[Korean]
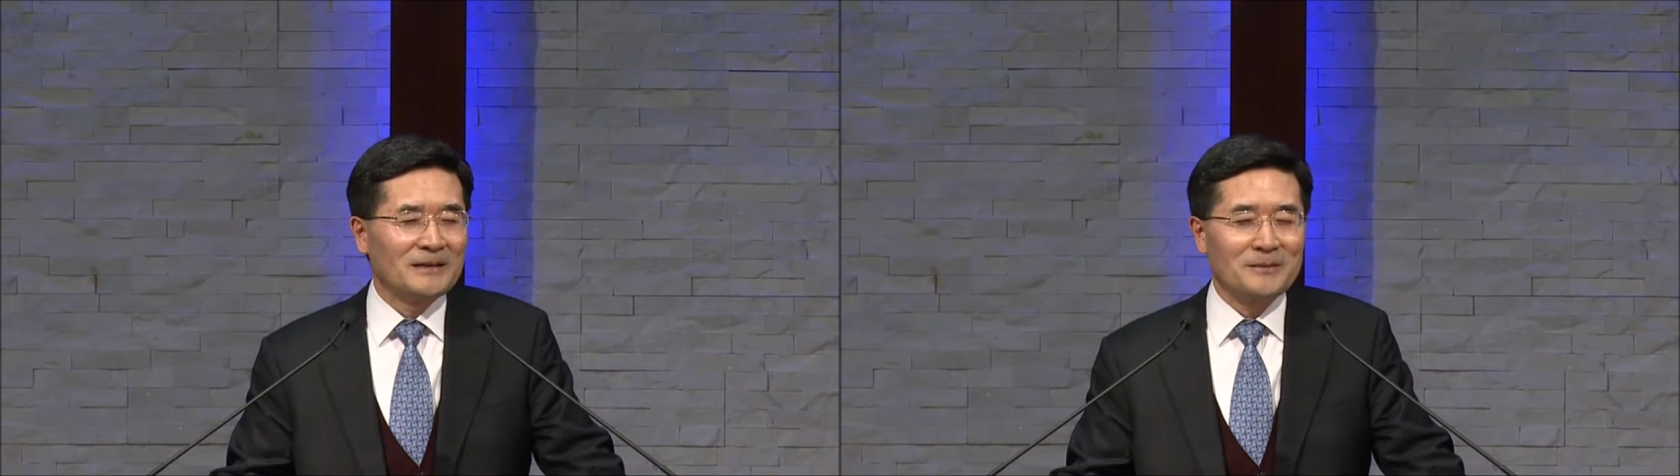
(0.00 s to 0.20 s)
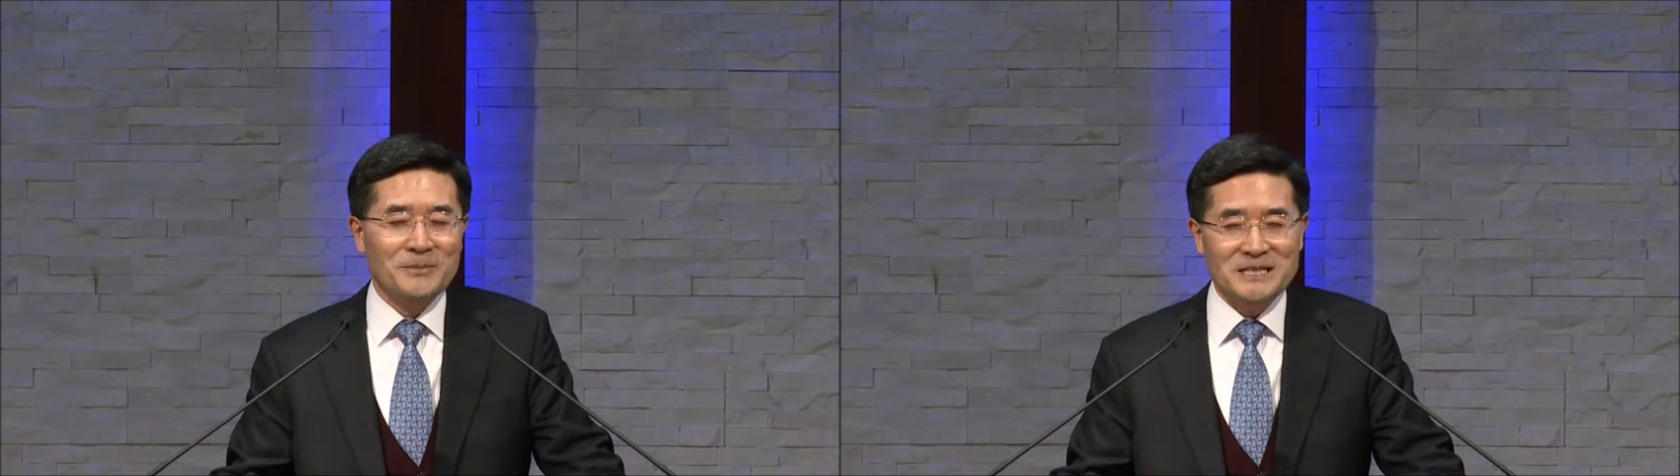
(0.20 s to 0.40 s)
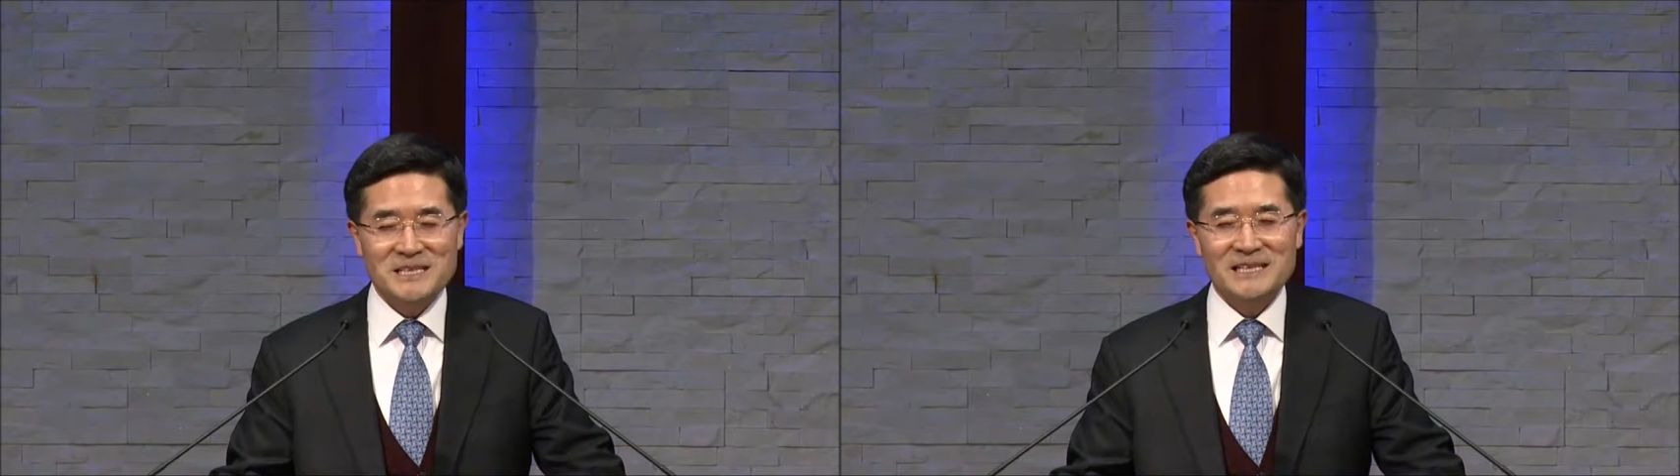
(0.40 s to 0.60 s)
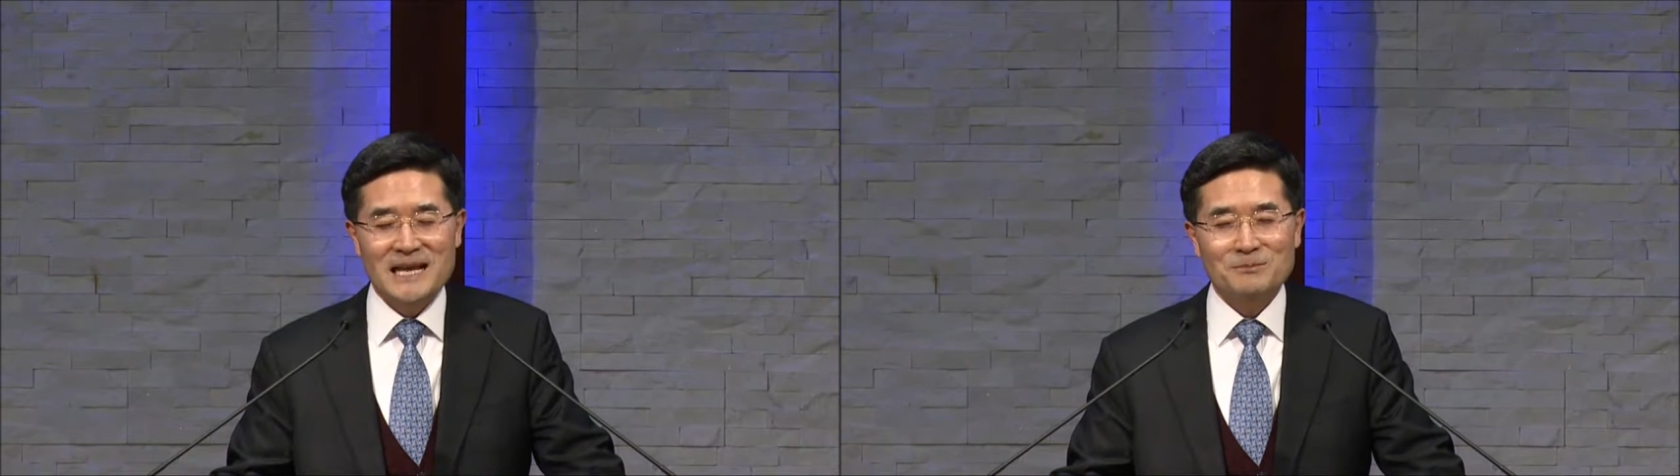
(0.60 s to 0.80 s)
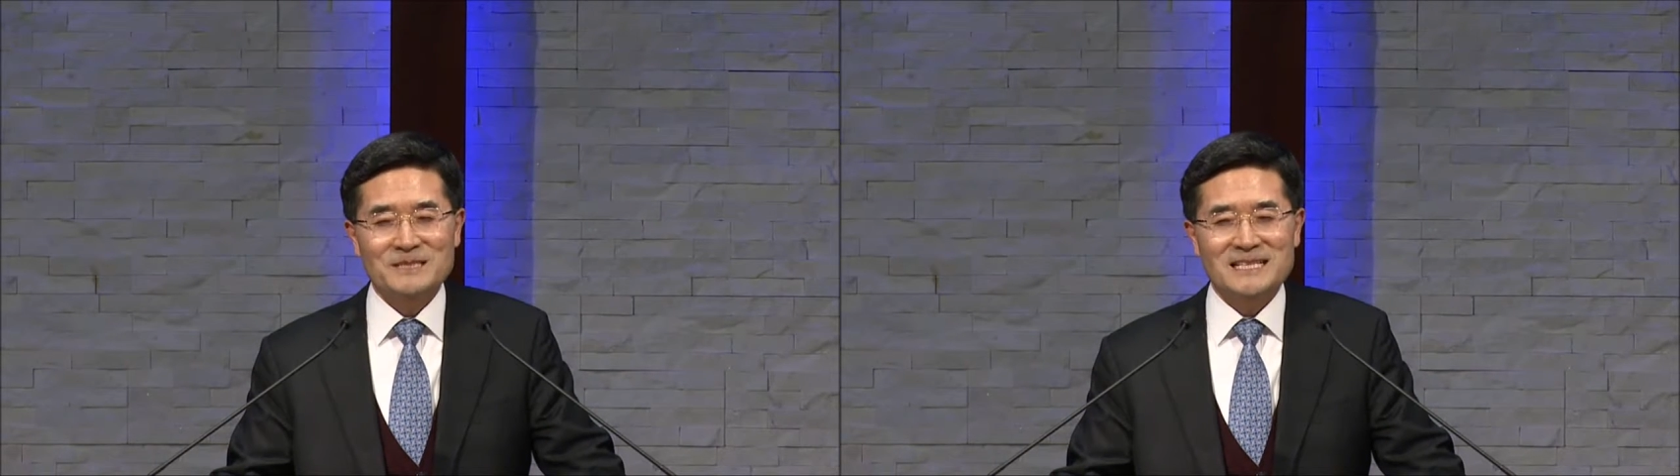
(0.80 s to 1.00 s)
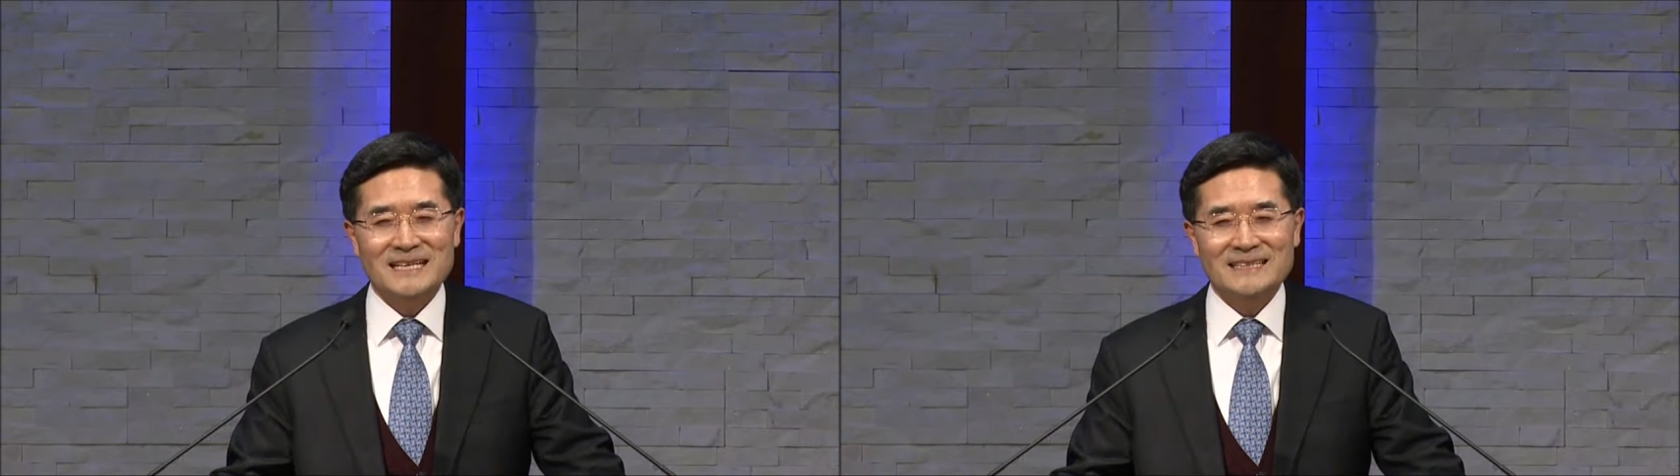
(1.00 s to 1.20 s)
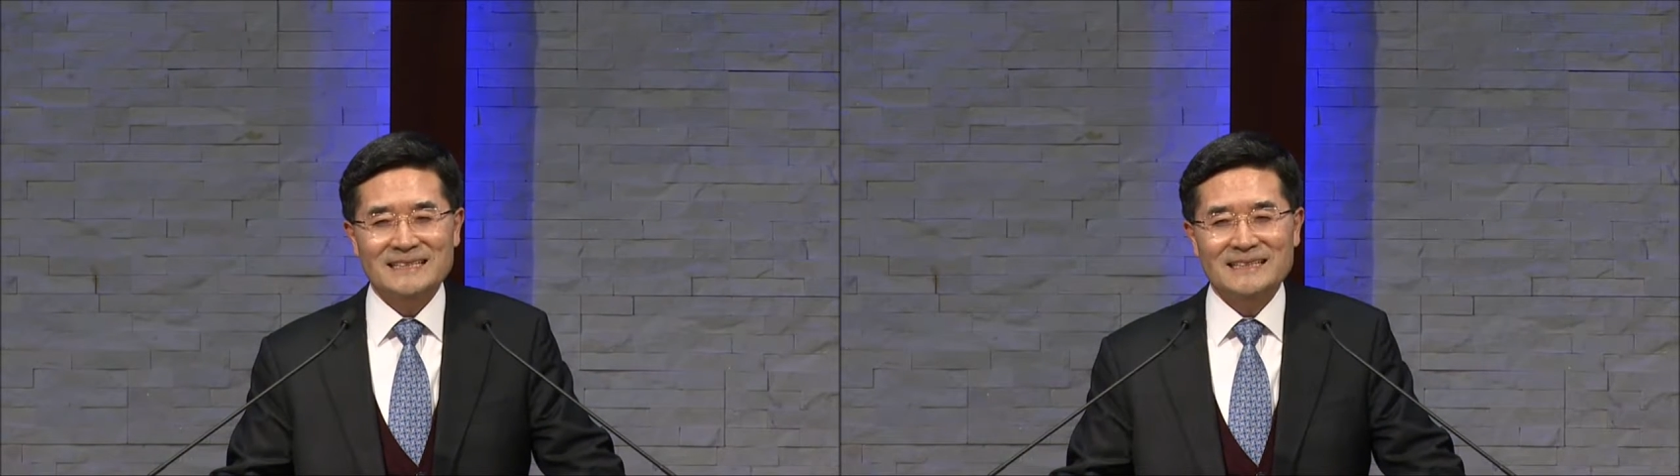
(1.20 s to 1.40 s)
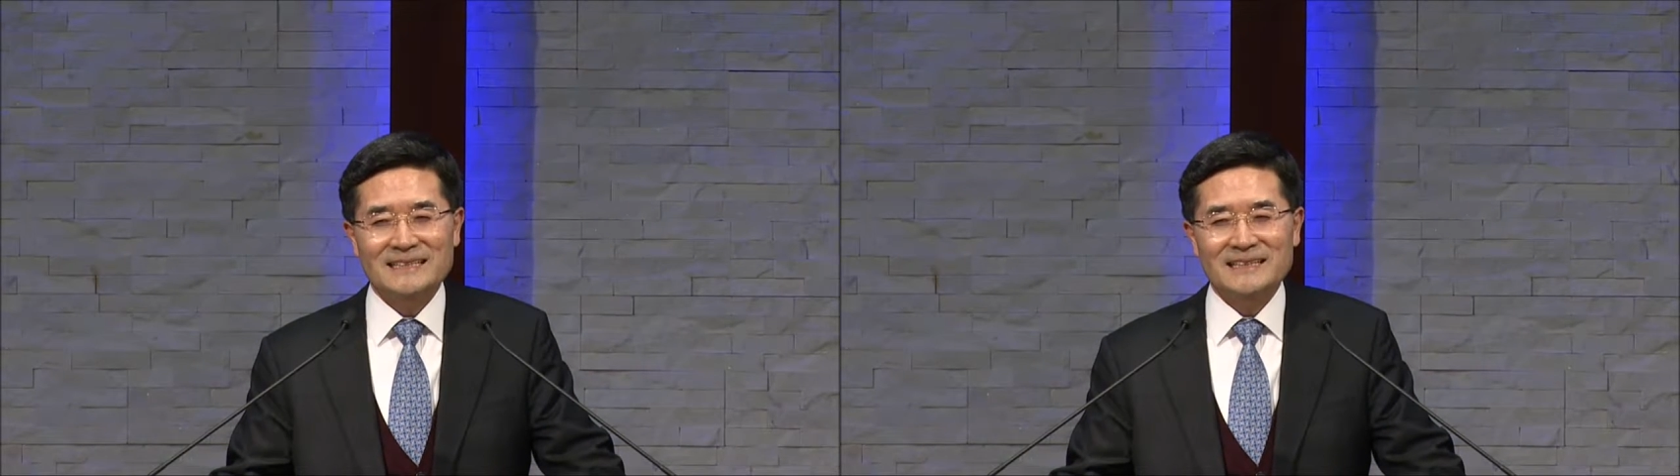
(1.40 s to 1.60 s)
며칠 남지 않은